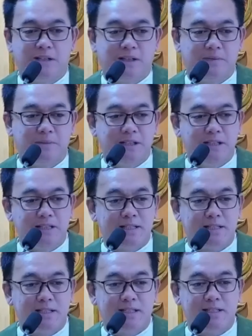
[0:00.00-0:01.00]
ng mga
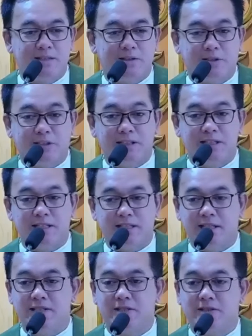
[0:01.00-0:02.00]
ministries,
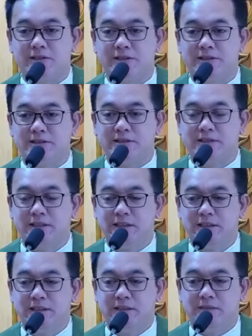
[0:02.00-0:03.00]
organizations,